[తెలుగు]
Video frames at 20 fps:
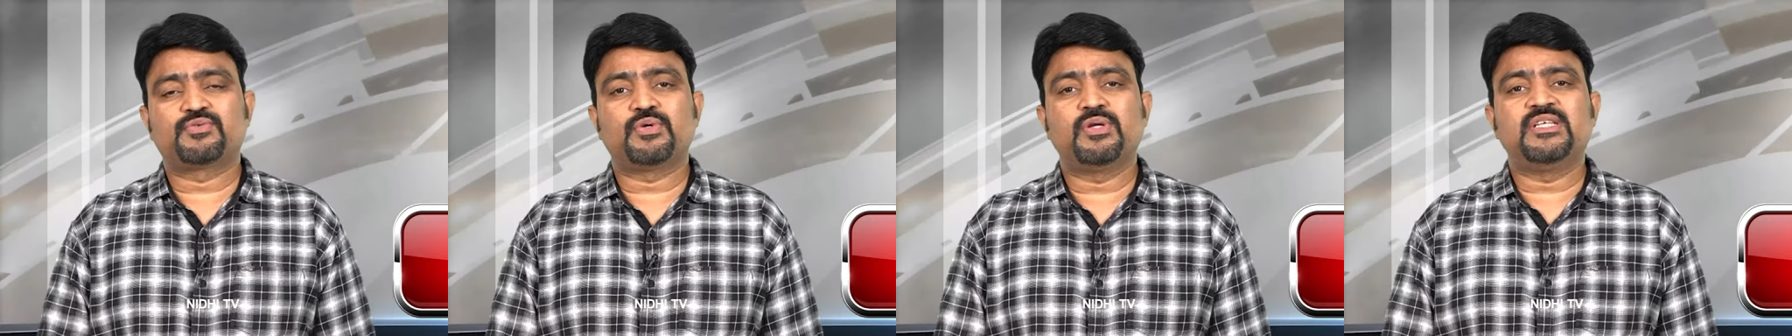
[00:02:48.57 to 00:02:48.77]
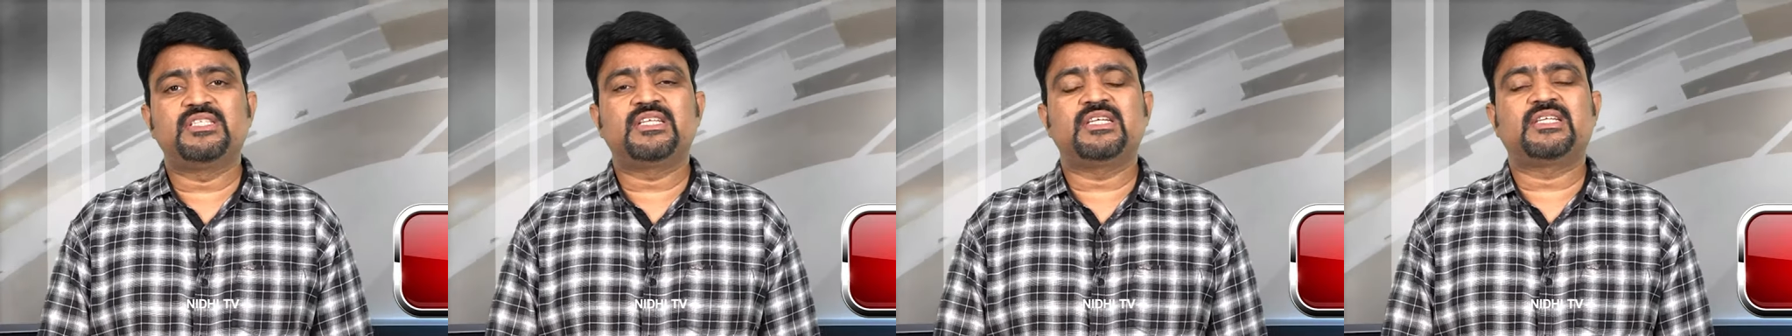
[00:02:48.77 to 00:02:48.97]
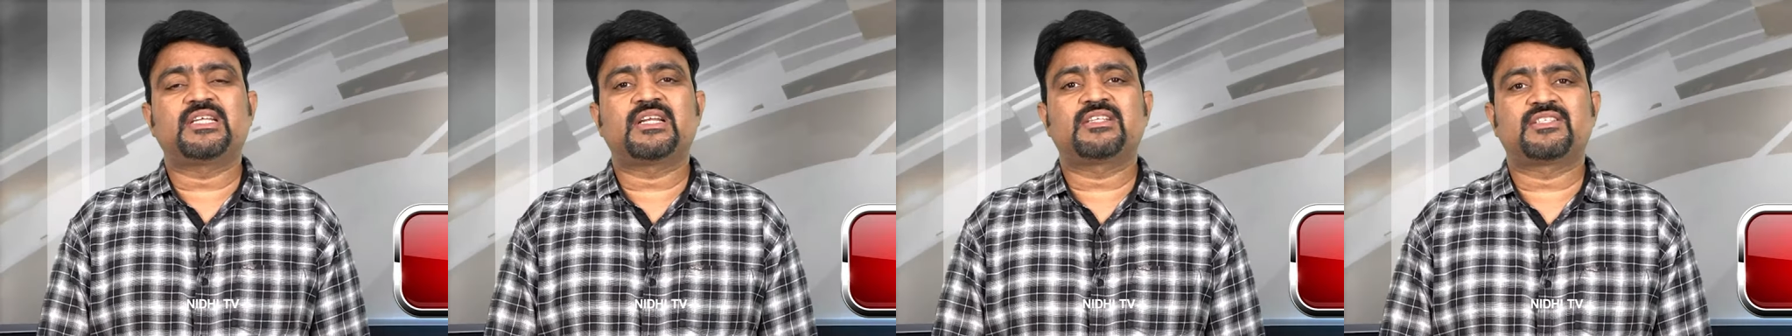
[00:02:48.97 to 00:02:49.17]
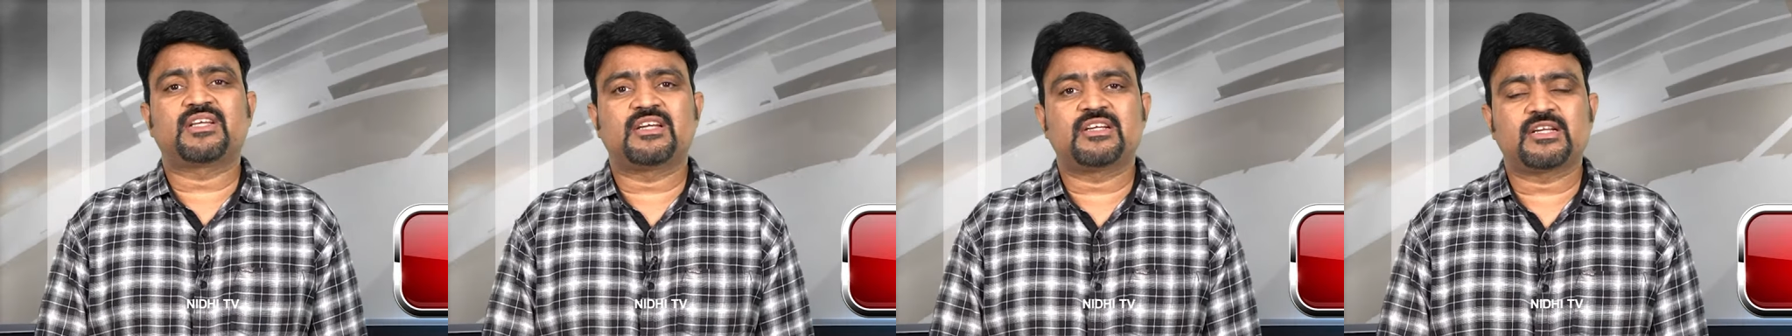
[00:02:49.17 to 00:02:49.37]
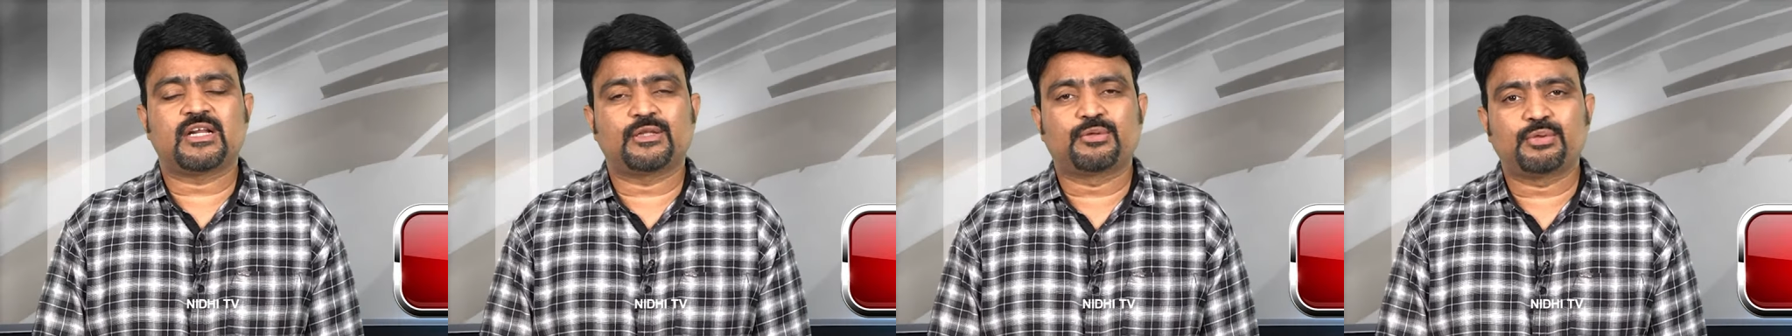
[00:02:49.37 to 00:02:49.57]
సొలిసిటర్
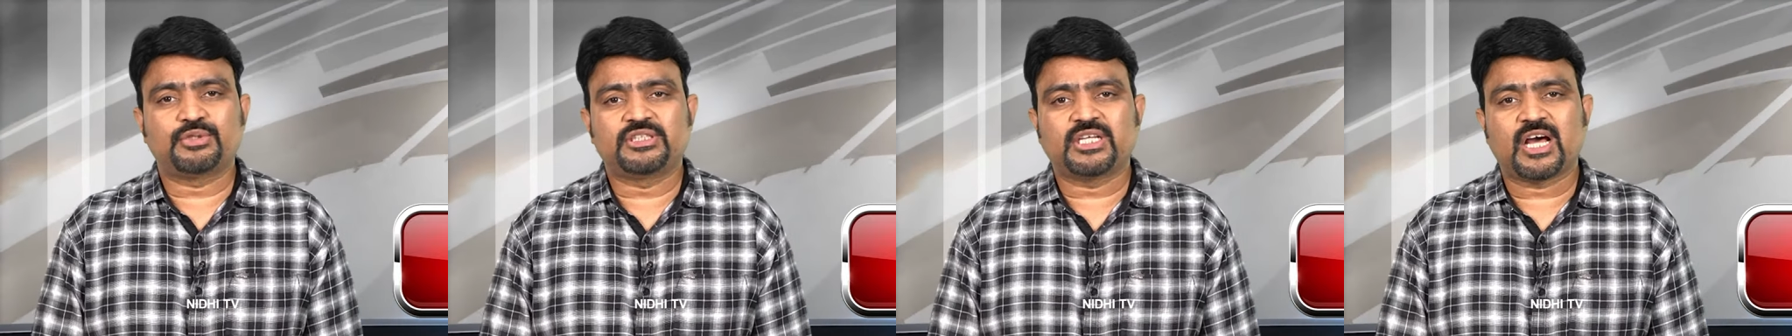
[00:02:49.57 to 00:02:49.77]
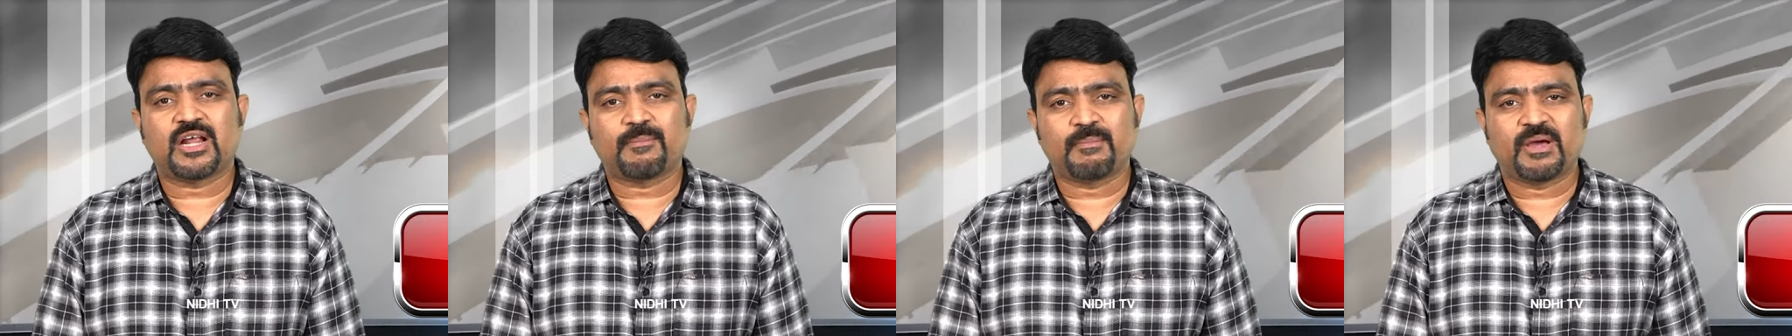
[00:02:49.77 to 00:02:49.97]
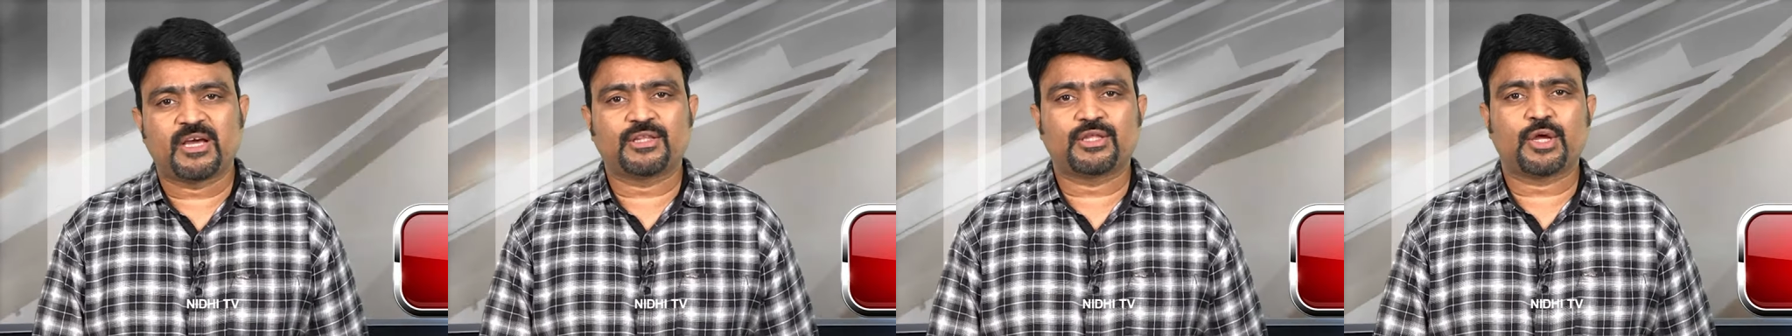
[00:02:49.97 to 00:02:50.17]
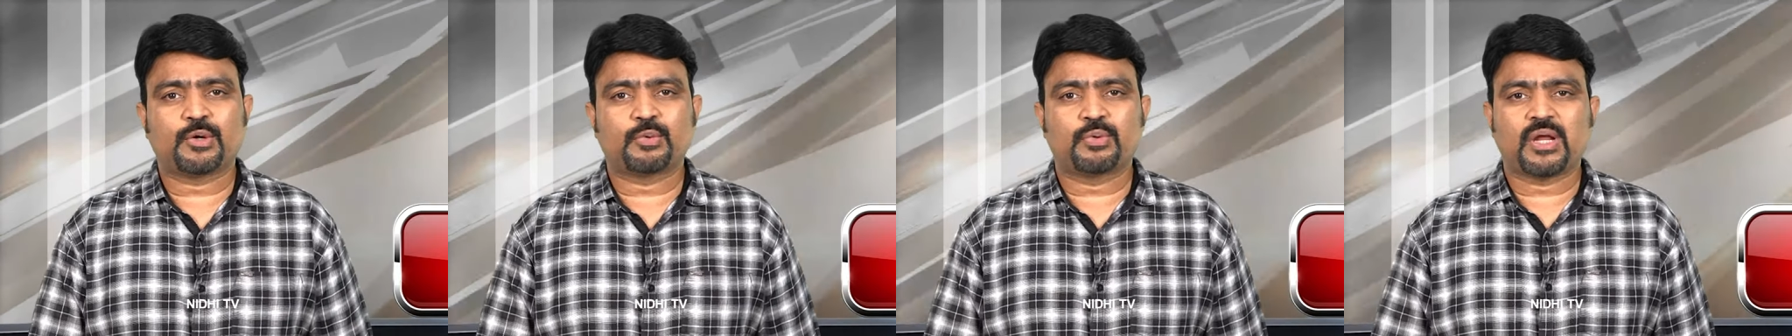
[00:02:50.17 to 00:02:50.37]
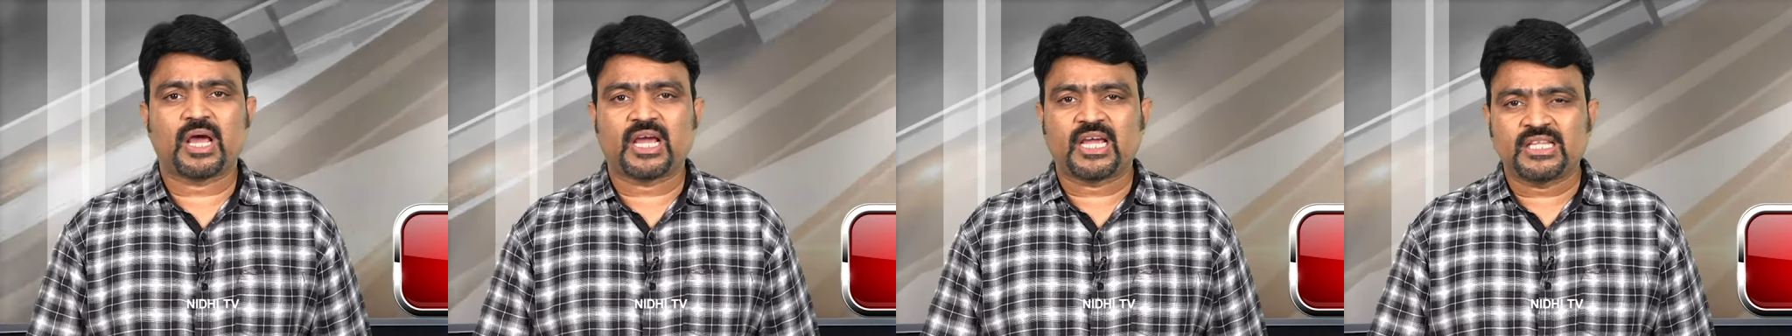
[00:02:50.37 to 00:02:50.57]
జనరల్ తుషార్ మెహతా
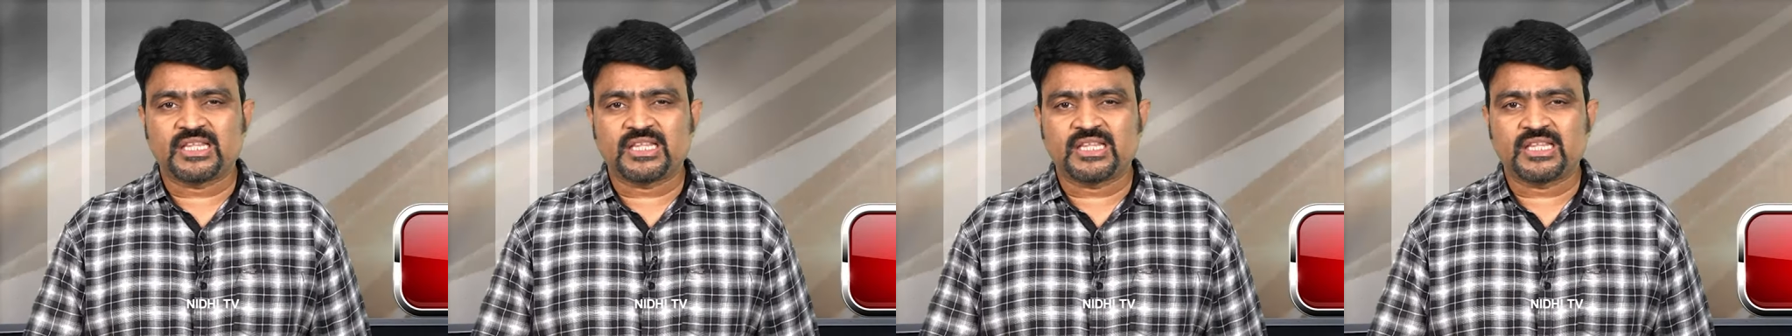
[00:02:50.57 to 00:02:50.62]
కూడా